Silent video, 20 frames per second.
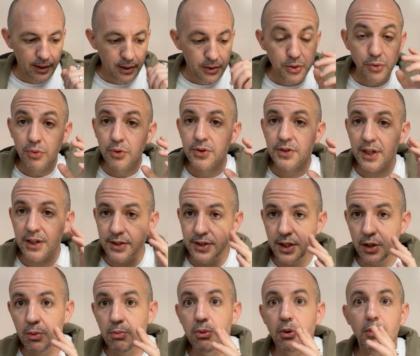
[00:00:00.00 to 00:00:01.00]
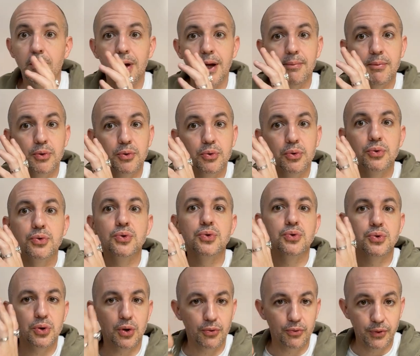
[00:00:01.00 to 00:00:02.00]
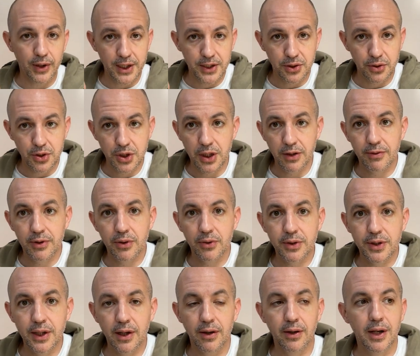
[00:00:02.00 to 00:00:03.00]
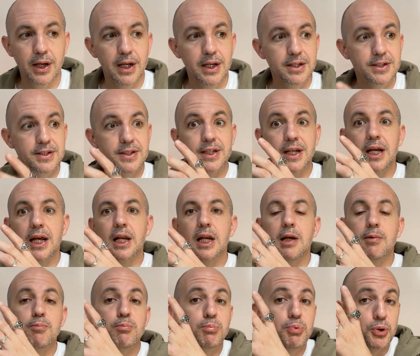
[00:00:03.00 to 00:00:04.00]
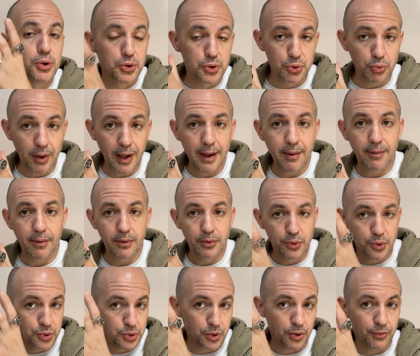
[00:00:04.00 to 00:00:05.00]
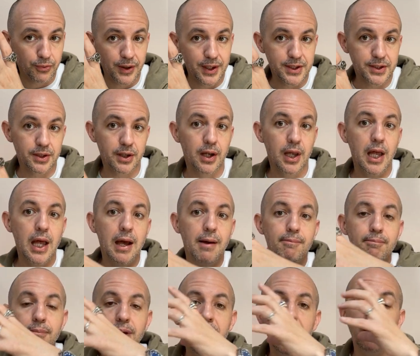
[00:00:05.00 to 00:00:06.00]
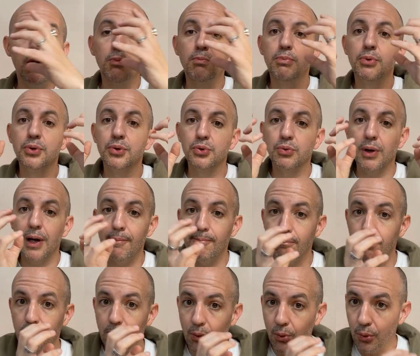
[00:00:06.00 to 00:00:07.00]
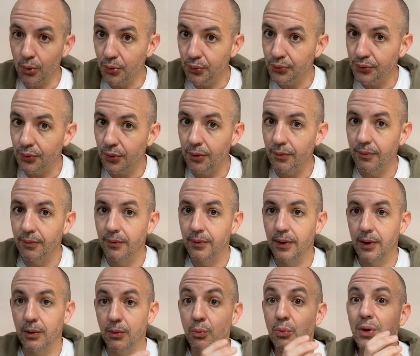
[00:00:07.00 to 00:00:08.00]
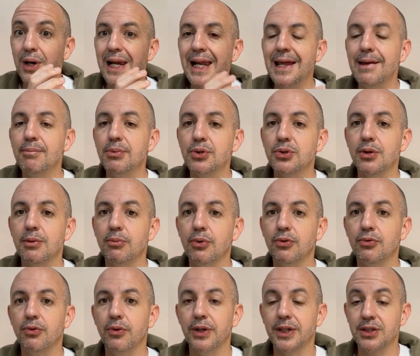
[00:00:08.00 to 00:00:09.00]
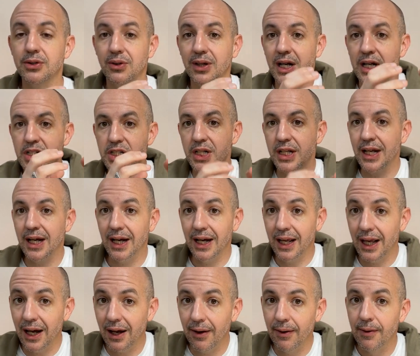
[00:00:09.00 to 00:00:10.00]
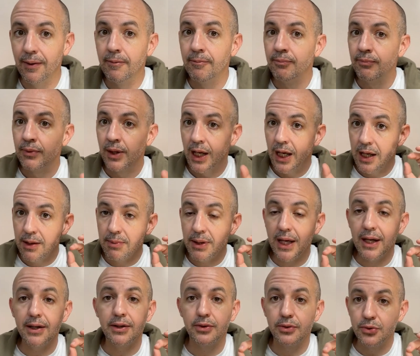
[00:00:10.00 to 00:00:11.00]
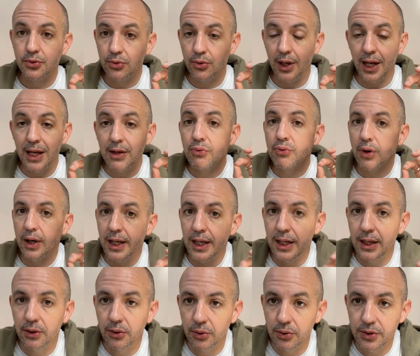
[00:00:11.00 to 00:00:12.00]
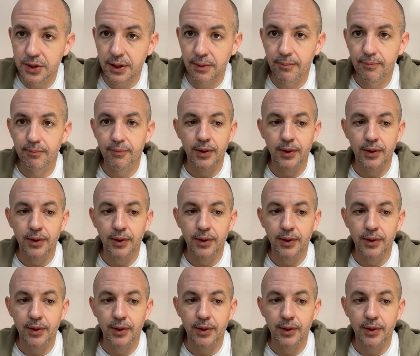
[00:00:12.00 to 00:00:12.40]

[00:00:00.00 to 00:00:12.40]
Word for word: Sauf que ça, c'est le problème de surface, j'ai envie de dire. C'est les besoins de surface. Mais le besoin profond, ou les besoins profonds qui sont cachés derrière, eh bien, cela, il faut aller les creuser.